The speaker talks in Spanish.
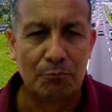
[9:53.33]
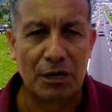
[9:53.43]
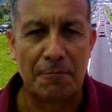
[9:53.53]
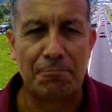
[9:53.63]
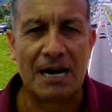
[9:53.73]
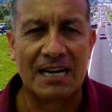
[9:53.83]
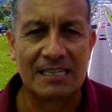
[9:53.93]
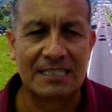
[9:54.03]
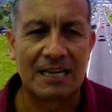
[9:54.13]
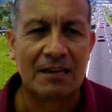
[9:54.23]

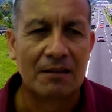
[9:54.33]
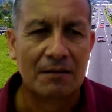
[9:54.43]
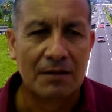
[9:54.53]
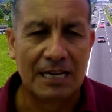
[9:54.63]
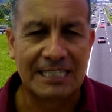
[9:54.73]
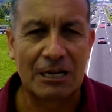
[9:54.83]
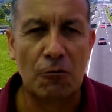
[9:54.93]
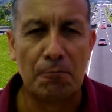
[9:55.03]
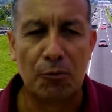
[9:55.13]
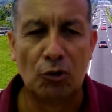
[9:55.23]
Prepárense. Ese es
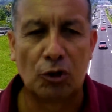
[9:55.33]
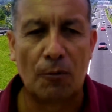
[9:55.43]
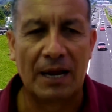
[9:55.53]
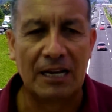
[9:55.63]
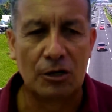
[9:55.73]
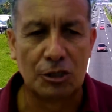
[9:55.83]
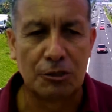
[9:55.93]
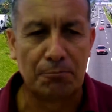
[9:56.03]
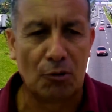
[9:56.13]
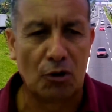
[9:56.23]
un punto
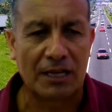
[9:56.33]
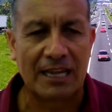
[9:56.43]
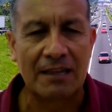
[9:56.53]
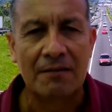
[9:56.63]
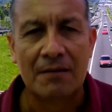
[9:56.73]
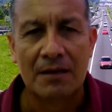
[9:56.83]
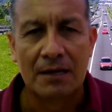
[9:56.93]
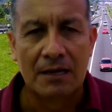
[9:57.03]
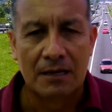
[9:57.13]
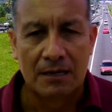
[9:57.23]
valioso porque
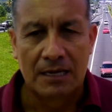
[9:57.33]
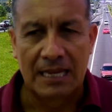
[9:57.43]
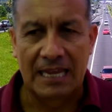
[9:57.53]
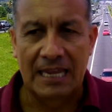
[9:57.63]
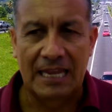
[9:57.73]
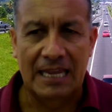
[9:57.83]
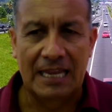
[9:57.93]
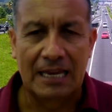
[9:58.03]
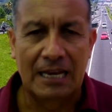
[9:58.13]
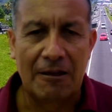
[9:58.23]

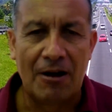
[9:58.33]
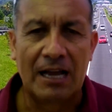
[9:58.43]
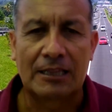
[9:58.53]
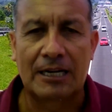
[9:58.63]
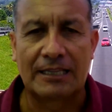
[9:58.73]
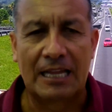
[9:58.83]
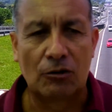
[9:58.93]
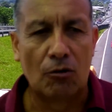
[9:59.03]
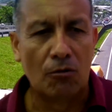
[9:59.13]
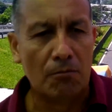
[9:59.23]
eh, le van a estar
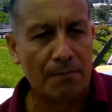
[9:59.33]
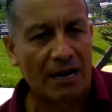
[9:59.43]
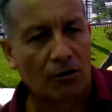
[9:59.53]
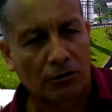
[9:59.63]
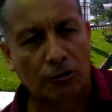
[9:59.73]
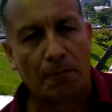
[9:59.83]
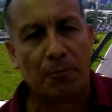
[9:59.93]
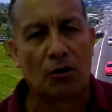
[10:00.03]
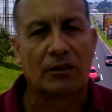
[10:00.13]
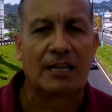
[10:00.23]
dando un mejor
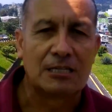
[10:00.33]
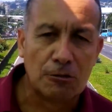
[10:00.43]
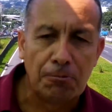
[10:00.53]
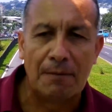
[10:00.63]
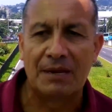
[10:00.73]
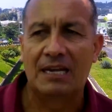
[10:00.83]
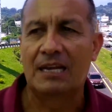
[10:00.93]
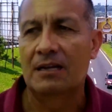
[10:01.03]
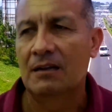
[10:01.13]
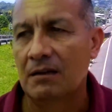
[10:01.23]
soporte a su familia